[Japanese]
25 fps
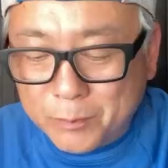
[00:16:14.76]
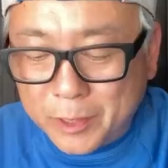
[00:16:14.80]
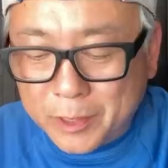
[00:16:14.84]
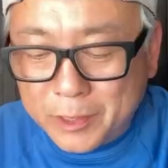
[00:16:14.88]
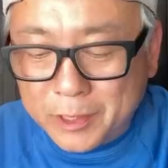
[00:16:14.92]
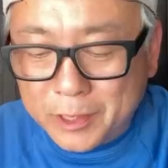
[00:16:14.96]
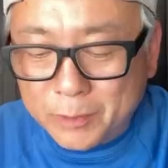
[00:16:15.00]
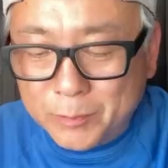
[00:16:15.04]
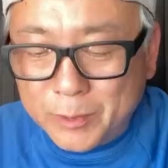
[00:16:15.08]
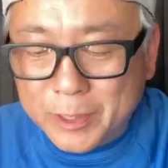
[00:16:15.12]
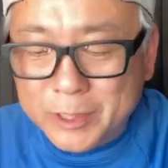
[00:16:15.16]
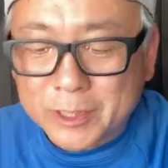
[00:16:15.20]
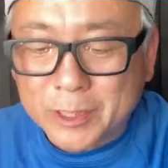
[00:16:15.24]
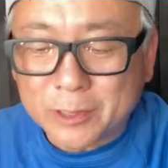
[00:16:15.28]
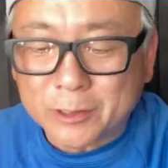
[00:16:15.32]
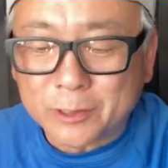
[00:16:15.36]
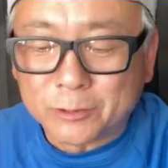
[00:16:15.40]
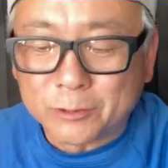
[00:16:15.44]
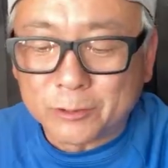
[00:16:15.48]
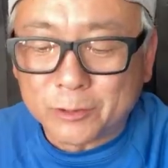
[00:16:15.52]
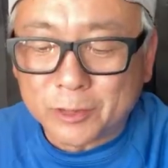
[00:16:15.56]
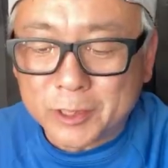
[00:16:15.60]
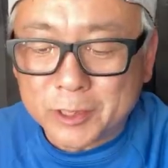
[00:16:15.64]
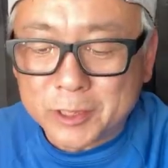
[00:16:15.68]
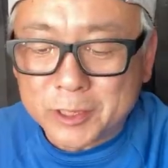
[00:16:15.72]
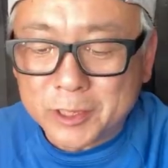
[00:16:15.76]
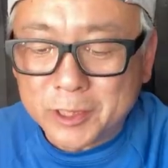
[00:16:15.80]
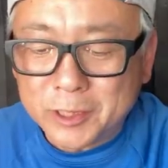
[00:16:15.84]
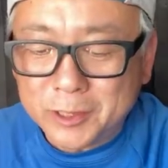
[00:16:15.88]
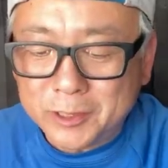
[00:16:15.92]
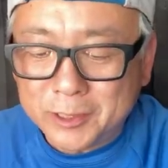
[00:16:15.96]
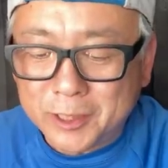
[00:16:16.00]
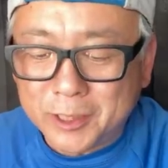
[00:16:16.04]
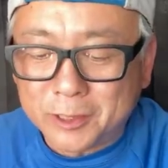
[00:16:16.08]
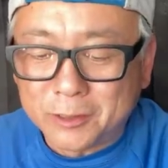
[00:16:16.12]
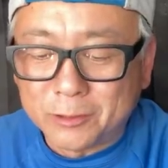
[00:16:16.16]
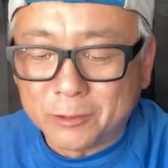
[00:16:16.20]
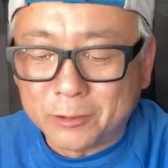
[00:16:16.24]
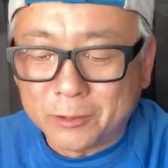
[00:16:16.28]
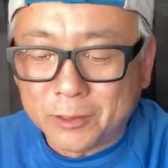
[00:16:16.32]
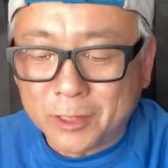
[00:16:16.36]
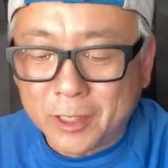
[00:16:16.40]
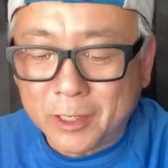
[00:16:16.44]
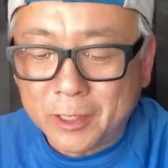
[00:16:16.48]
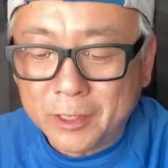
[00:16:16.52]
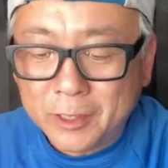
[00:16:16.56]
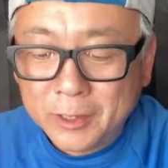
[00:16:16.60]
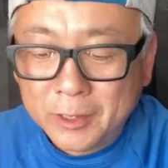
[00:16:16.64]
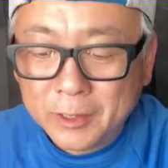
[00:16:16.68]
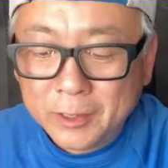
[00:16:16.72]
いりましたということで、新年の
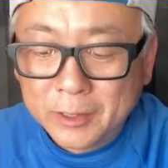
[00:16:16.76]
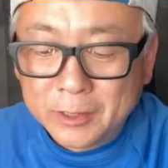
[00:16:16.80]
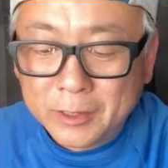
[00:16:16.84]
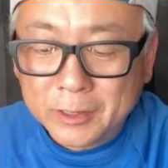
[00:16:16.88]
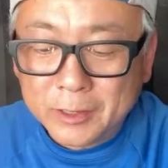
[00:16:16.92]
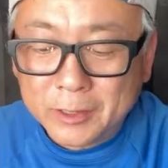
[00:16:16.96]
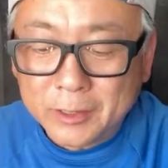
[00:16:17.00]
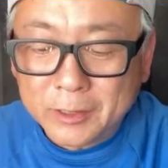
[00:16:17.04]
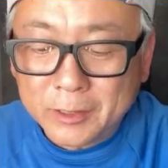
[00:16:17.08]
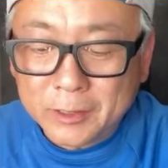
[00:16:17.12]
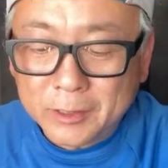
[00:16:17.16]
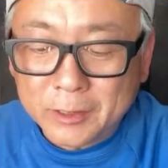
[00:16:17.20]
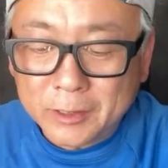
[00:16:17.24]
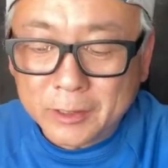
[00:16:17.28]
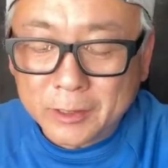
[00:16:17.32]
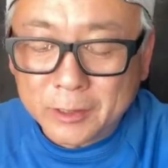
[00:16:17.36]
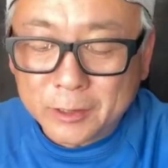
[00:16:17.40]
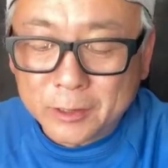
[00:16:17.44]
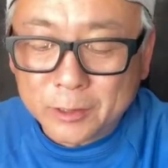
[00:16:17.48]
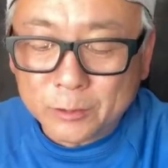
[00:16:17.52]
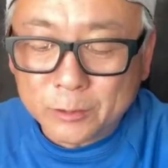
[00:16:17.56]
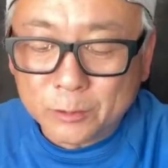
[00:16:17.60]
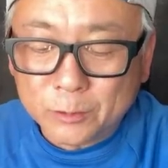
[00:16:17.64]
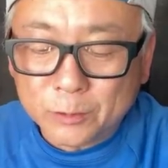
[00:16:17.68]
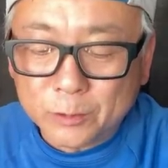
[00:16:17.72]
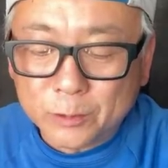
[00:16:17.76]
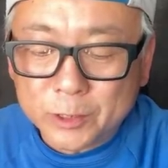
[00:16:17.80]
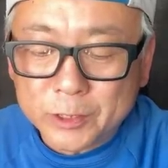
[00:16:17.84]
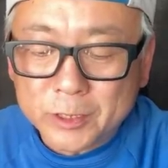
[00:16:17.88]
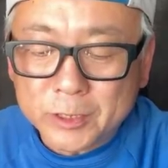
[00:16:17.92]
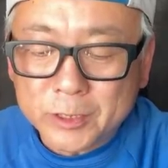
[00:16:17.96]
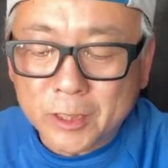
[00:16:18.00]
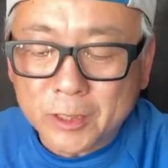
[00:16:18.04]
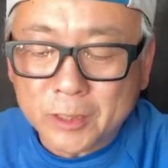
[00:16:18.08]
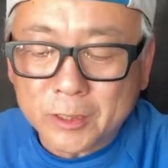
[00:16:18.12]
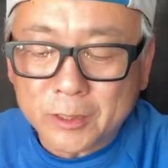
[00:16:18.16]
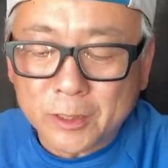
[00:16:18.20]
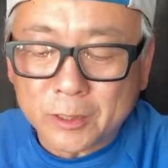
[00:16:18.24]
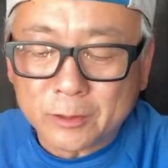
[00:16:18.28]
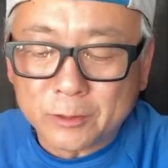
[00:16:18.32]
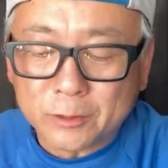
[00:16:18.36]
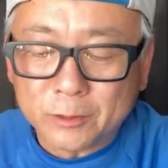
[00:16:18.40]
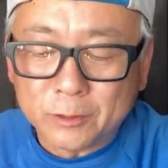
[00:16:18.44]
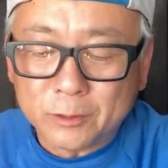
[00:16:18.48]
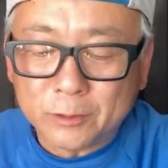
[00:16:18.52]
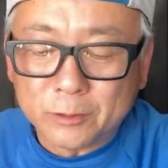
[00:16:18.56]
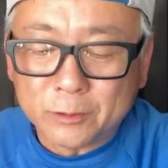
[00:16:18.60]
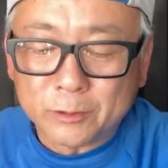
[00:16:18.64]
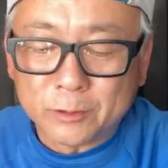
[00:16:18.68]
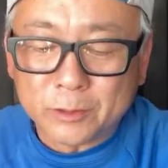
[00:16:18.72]
ね、えー、祈祷をしてきたと
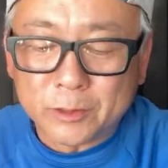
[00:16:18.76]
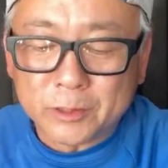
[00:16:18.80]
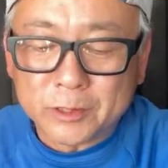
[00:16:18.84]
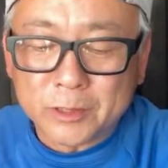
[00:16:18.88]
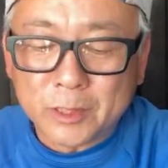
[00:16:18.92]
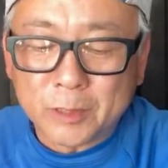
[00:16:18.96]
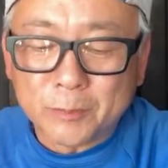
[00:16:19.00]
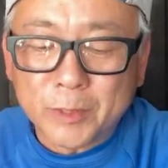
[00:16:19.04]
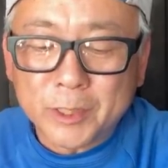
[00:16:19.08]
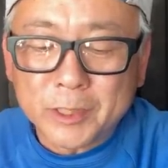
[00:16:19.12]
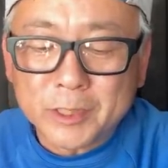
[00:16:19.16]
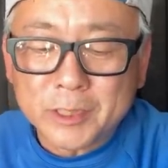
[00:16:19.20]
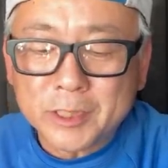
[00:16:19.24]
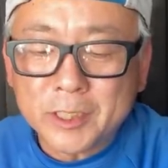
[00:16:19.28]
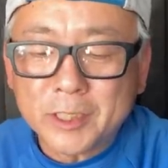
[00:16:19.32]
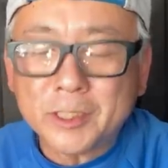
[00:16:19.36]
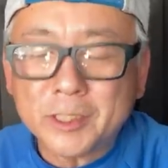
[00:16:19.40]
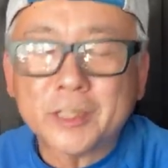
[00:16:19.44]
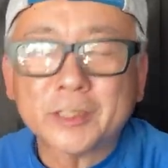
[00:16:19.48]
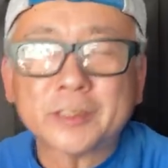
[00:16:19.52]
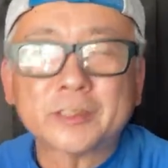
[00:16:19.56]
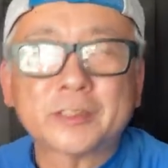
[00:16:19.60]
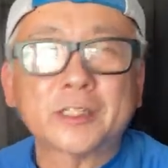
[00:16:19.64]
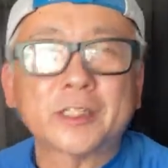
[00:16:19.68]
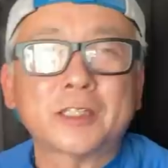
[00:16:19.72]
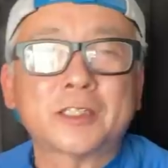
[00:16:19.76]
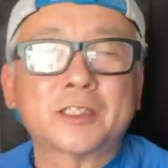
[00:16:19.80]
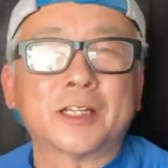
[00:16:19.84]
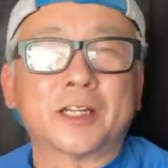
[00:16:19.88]
いうことですね。まあ、仕上がってきたら